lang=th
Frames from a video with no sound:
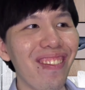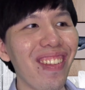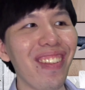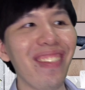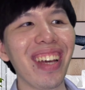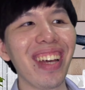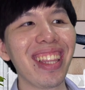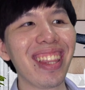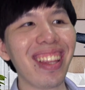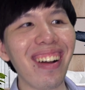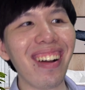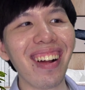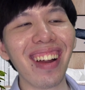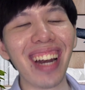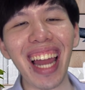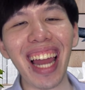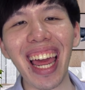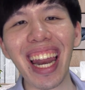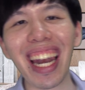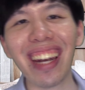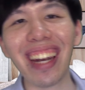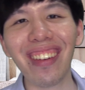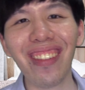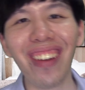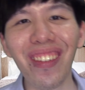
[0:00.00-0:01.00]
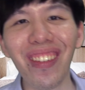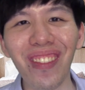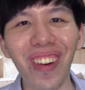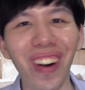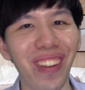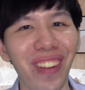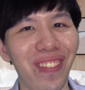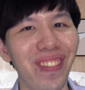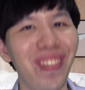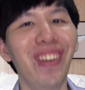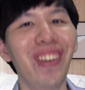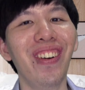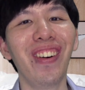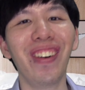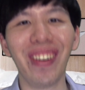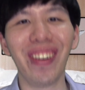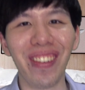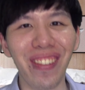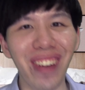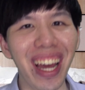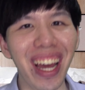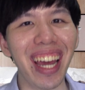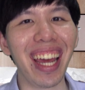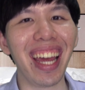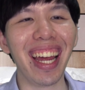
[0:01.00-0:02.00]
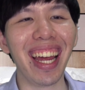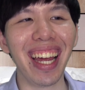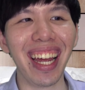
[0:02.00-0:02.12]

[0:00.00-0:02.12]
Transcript: มันไม่ต้องเล่นด้วยบทพูดเว้ย